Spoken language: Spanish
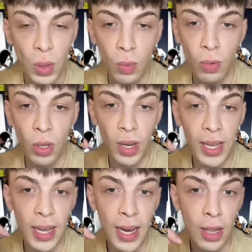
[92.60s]
Bueno,
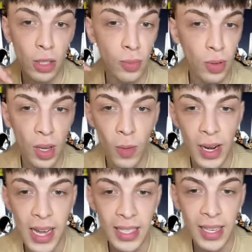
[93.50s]
quedan los
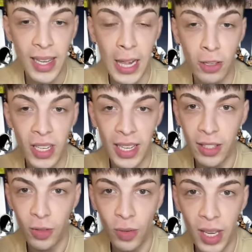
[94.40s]
Mugiwaras, quedan los
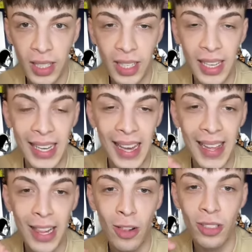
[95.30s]
Sakatsukis y
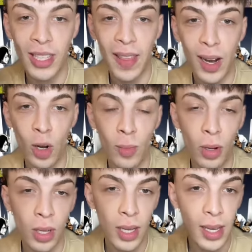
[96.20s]
quedan los de Dragon Ball.
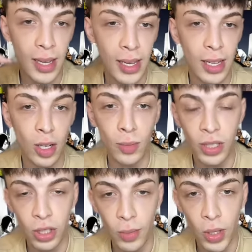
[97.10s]
Y como
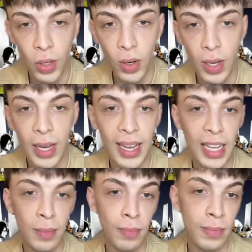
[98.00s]
es obvio,
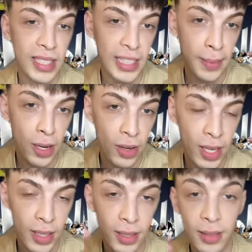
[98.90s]
el que se va ahora,
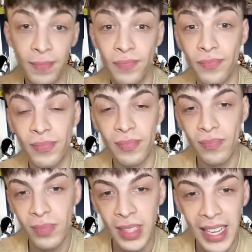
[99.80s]

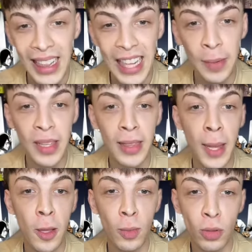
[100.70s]

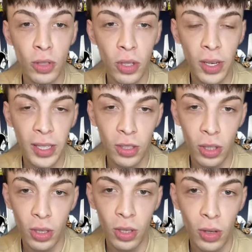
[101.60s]
lamentándolo mucho,
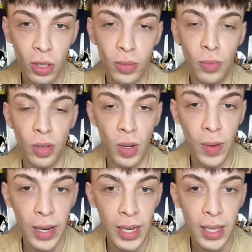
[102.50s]
son los
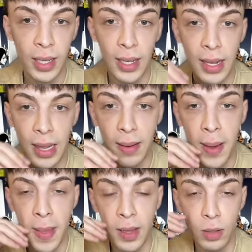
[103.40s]
Mugiwara, la
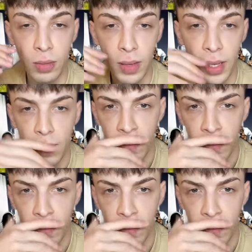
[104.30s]
banda de Luffy,